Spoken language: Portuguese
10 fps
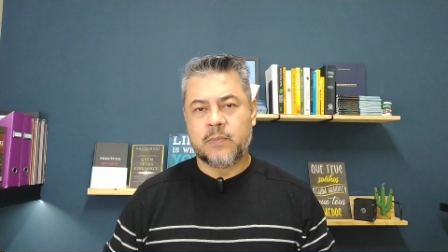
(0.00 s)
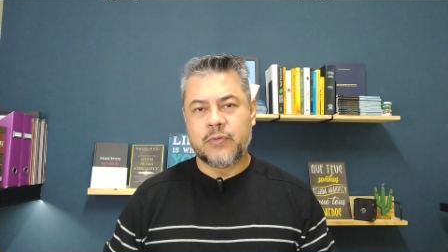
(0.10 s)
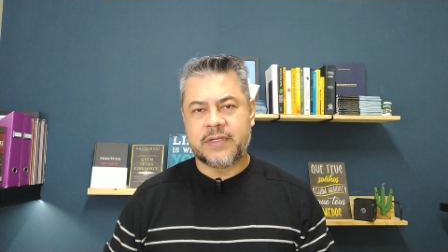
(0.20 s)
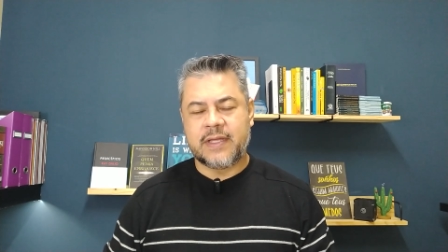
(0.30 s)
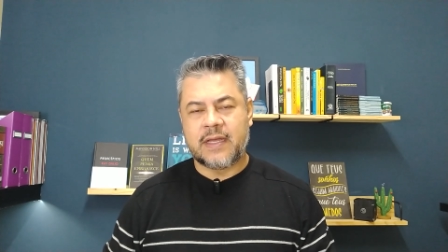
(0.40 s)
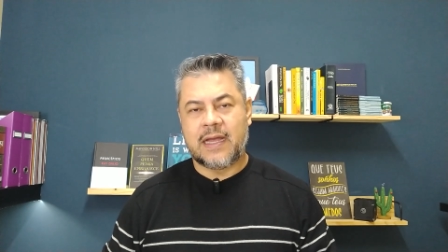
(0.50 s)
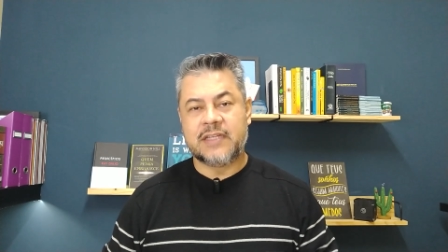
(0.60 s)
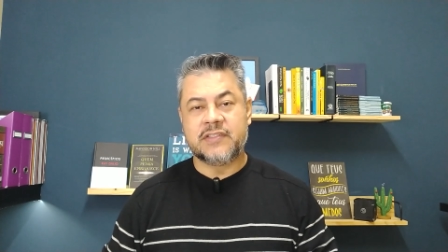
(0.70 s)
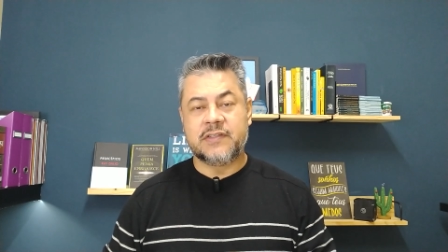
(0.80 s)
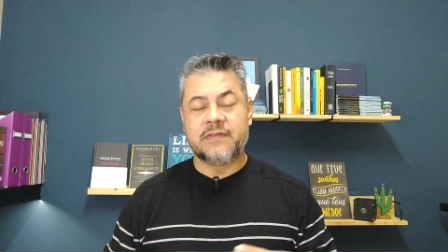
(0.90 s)
Porque
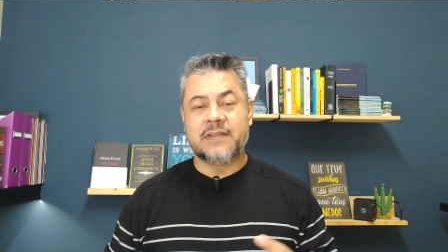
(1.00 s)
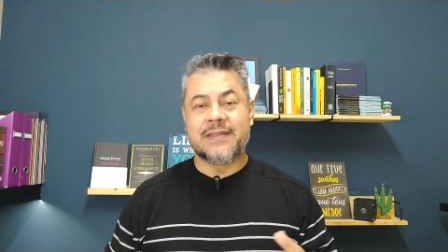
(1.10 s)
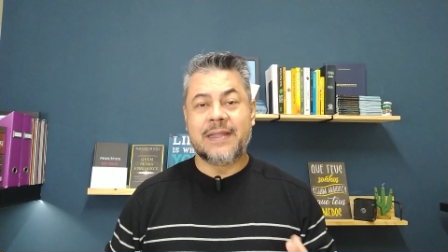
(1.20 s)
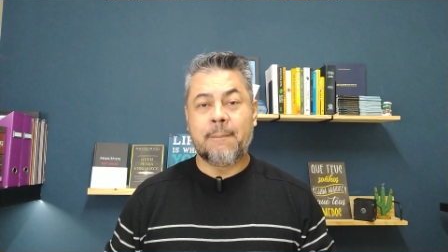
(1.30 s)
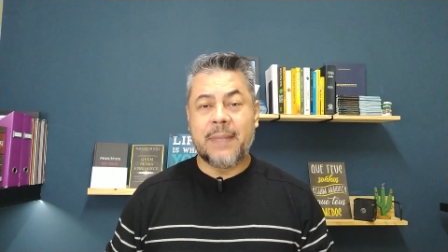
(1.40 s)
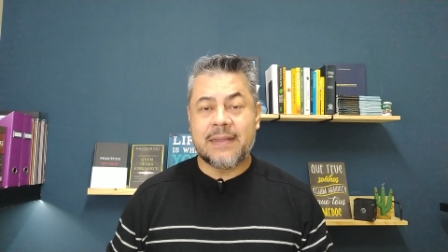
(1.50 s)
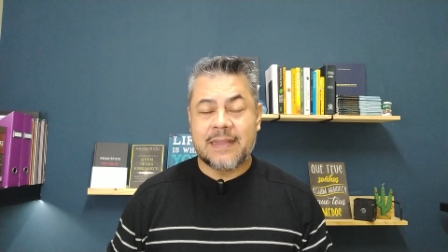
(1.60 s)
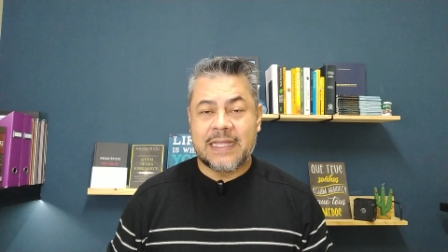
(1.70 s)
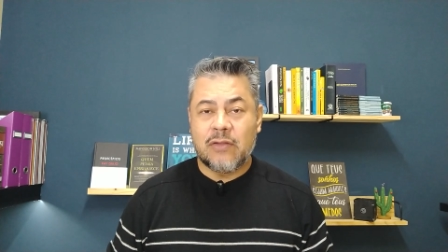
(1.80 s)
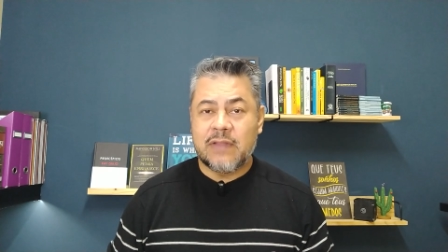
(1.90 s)
a dívida,
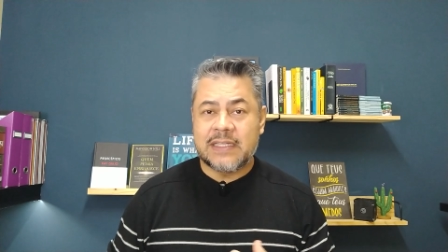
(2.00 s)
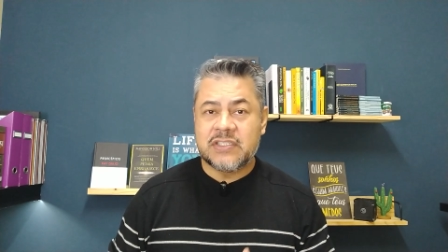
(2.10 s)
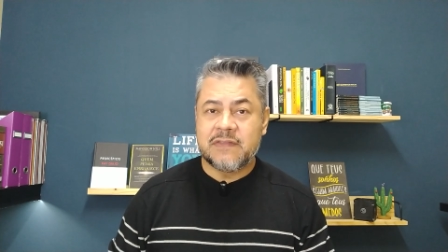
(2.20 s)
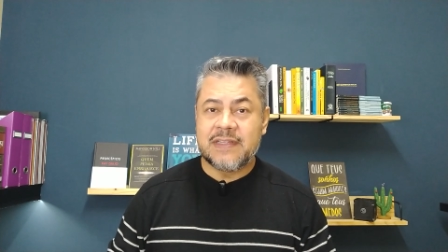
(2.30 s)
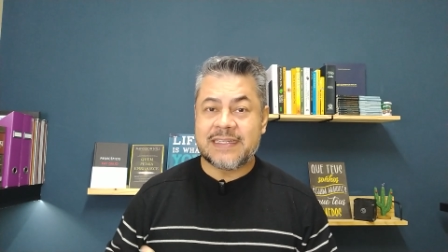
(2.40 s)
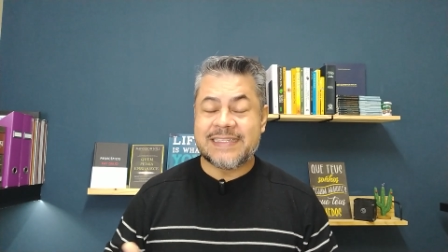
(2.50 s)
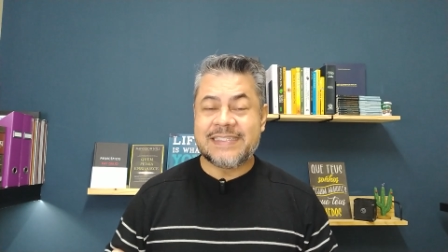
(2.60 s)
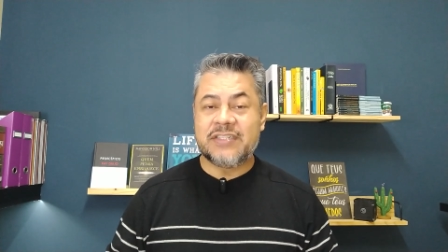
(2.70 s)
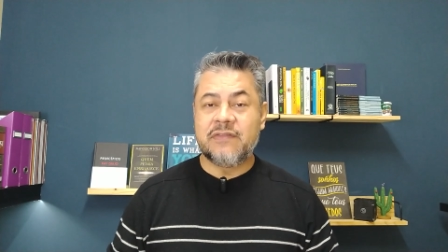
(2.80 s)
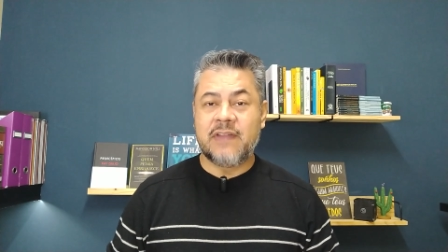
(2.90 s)
dependendo da dívida que
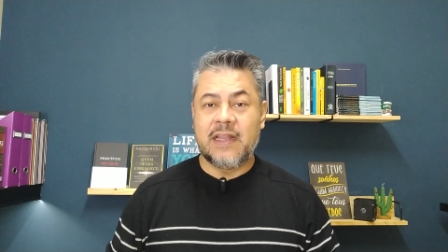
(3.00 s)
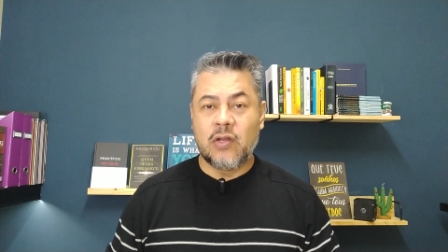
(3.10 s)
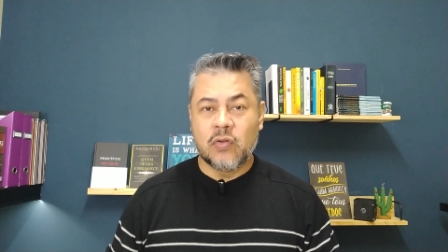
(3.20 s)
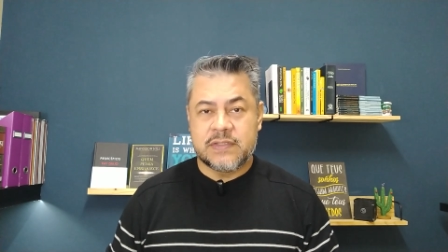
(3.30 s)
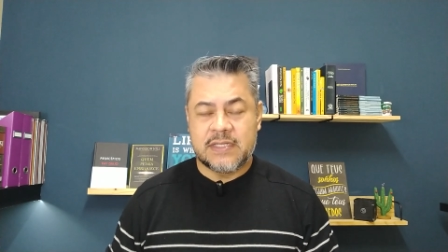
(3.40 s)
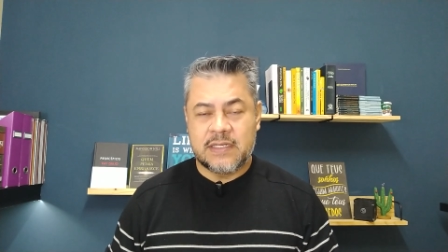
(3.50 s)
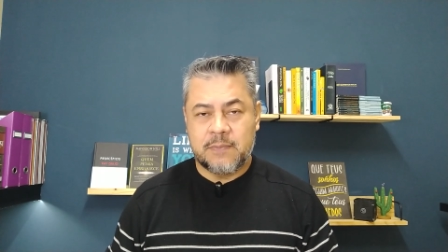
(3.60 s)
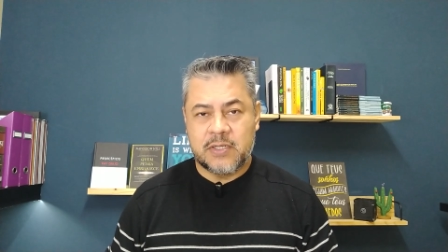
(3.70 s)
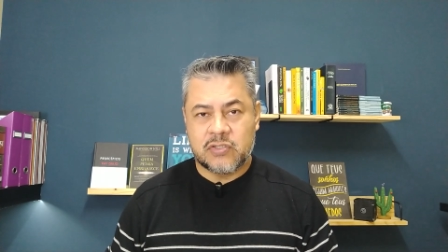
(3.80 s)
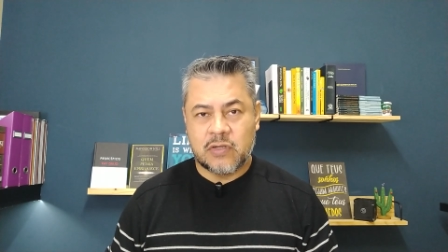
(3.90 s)
estiver no
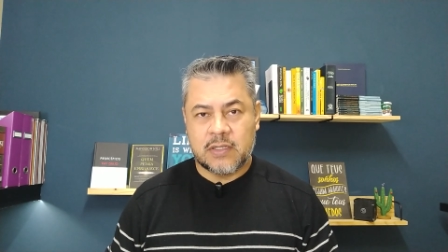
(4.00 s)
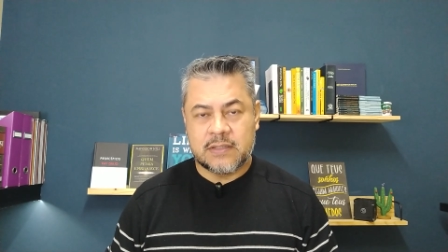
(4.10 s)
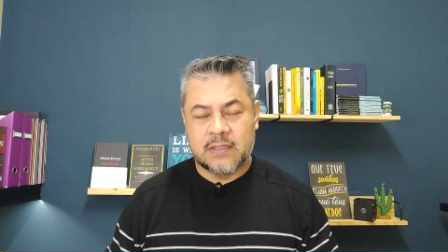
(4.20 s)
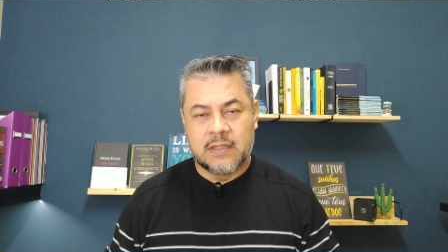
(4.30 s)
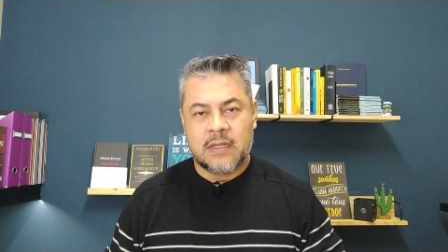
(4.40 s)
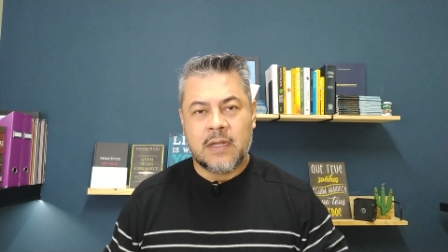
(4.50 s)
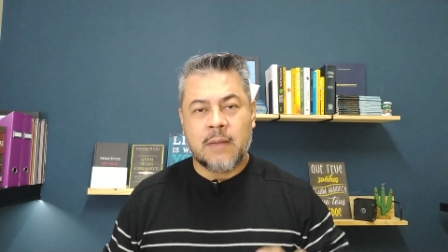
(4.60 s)
CNPJ,